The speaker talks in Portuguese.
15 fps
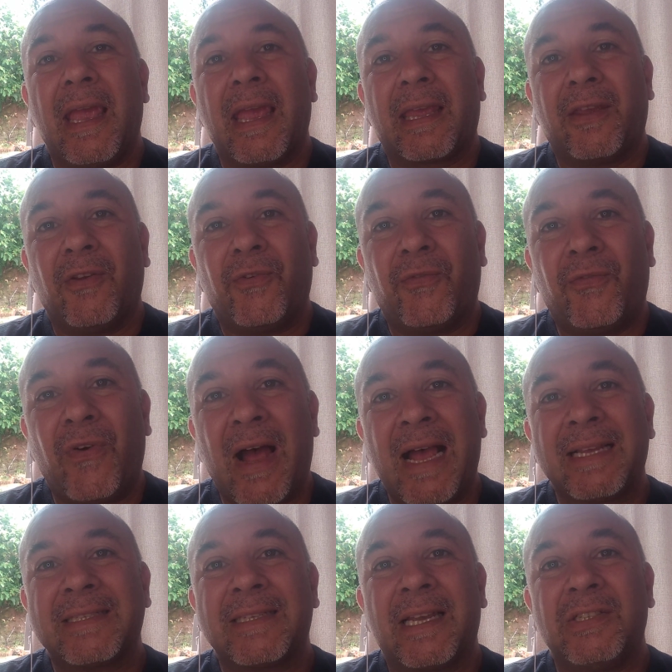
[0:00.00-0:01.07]
é que
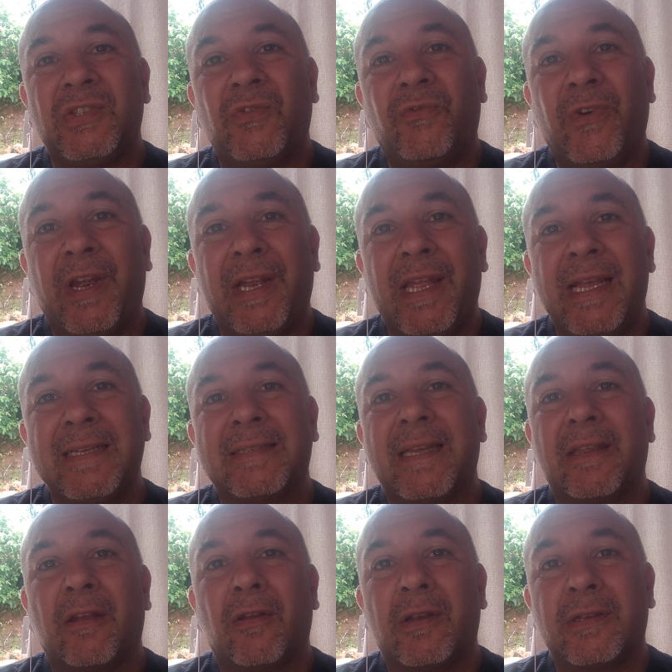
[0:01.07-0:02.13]
faz a
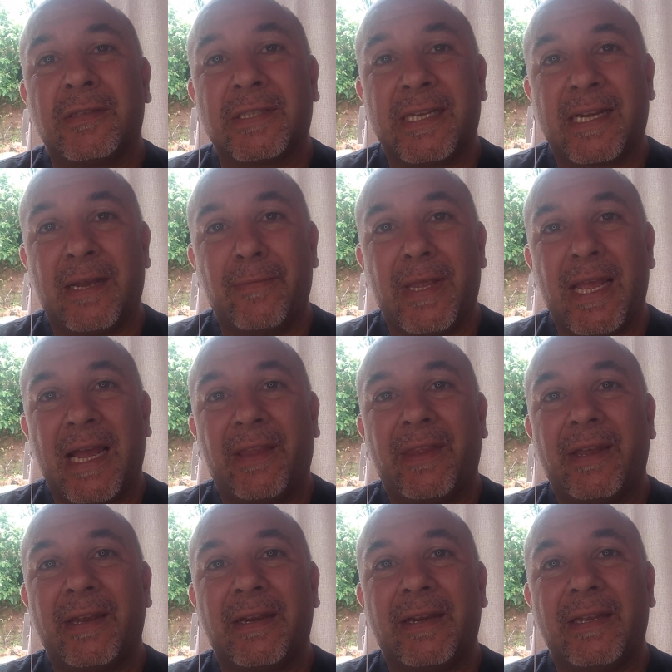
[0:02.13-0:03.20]
diferença na nossa
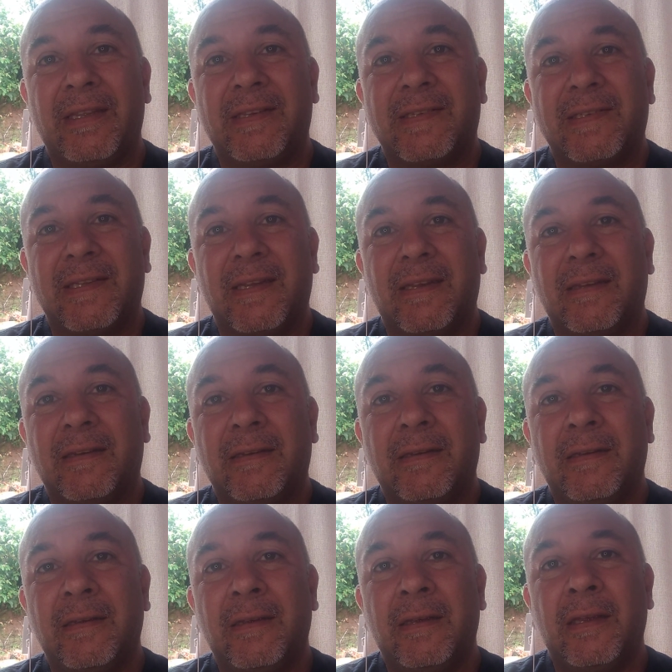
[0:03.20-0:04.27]
caminhada cristã.
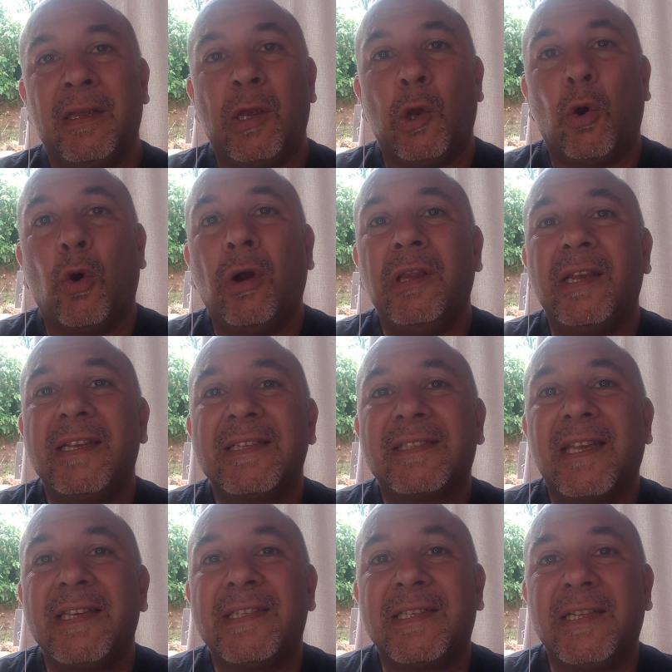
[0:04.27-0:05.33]
Olha o que
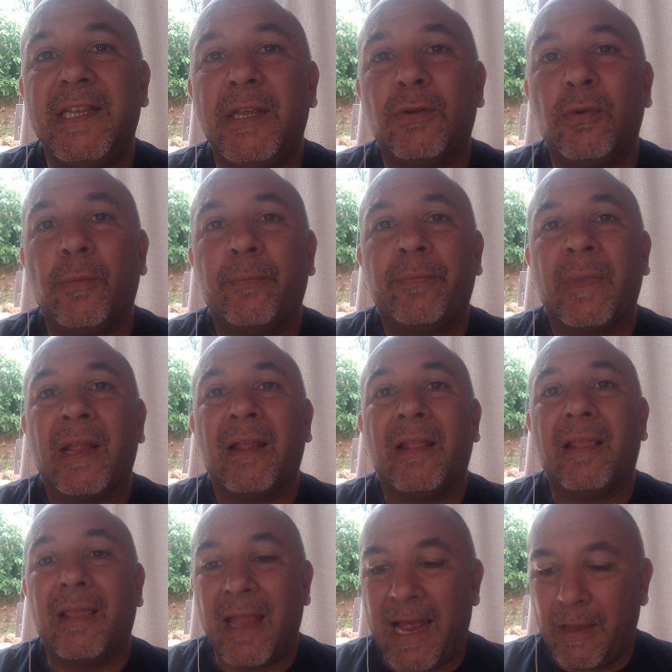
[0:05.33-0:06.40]
está escrito
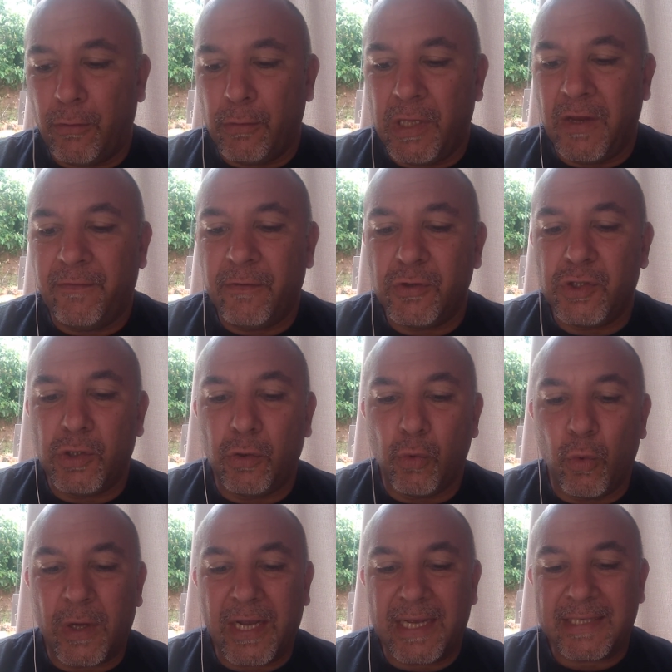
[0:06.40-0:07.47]
lá no livro de
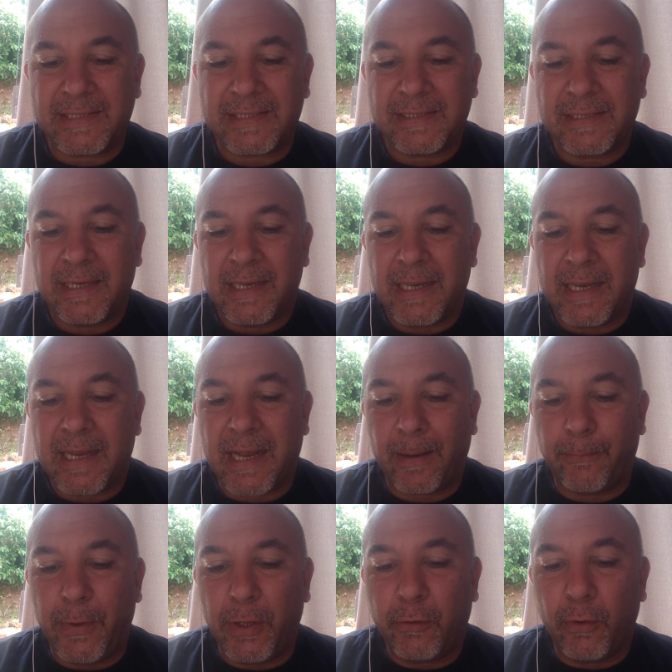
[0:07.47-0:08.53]
Lucas,
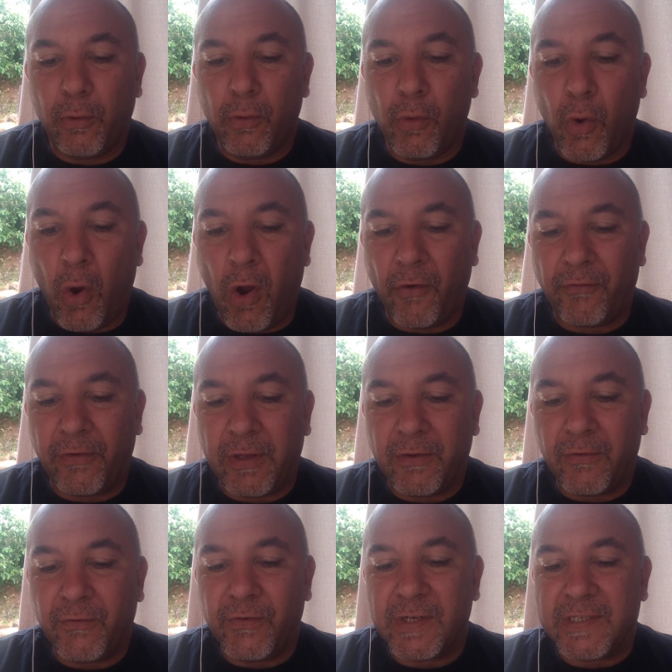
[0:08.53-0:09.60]
capítulo 9,
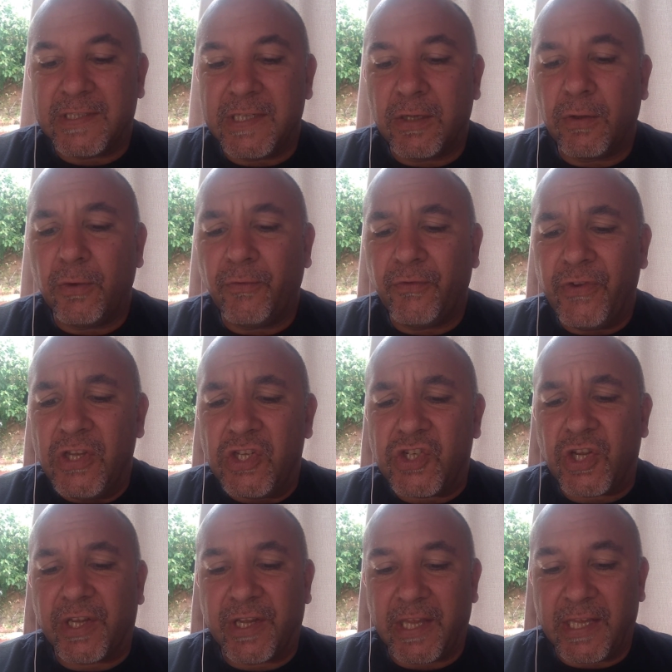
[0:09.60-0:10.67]
versículo
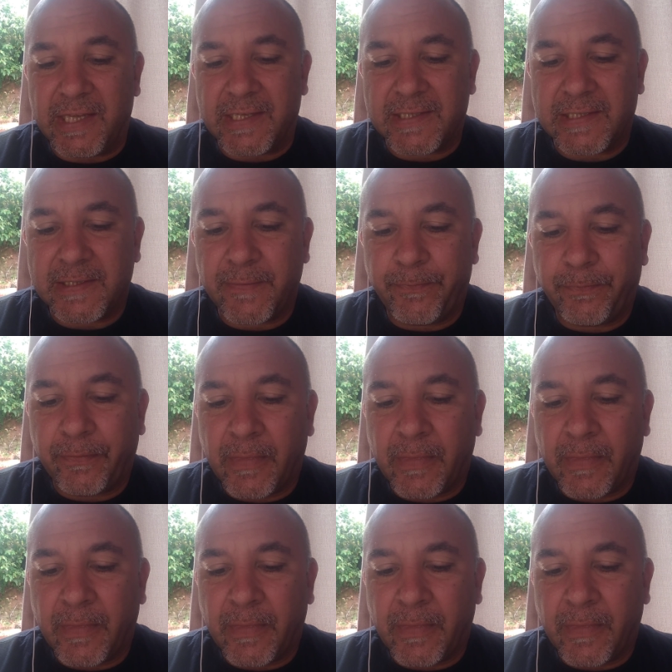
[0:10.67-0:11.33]
23.